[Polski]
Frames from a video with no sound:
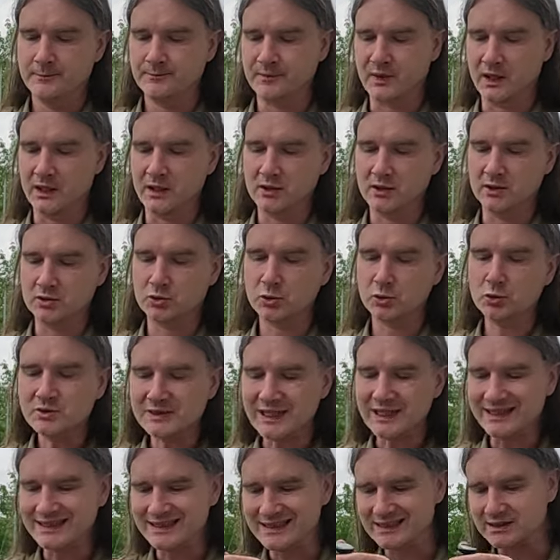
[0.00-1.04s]
E,
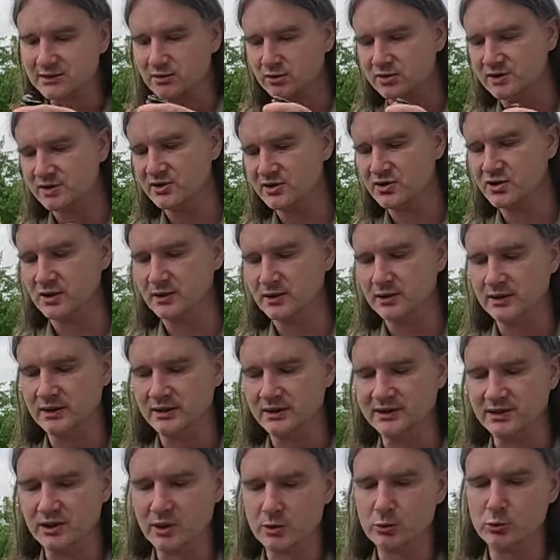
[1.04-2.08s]
tutaj jest dosyć e,
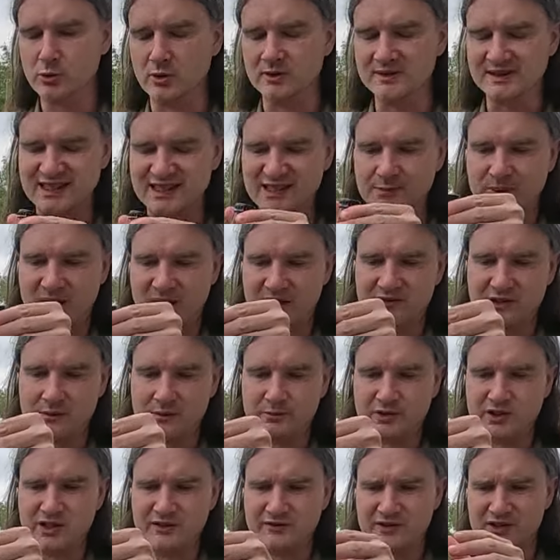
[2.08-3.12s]
intrygująca sprawa,
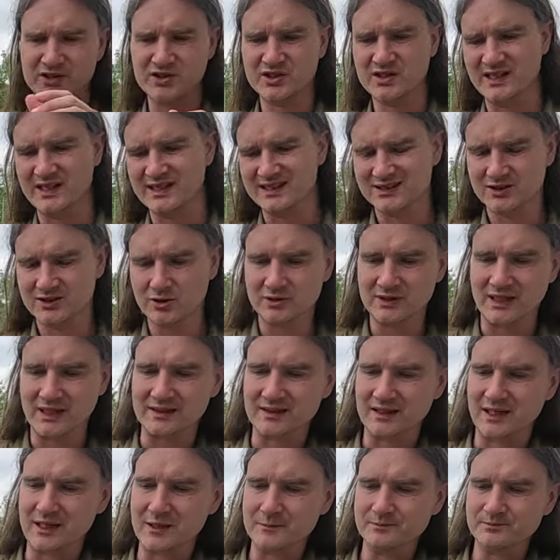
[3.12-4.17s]
ponieważ jest
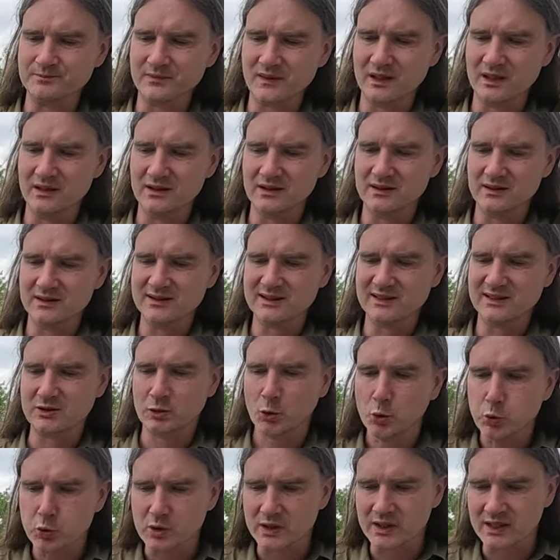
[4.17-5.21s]
dodana e,
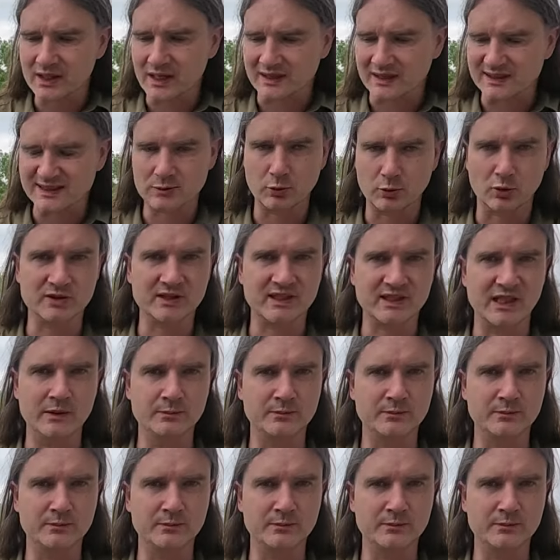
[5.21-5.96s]
skórka słodkiej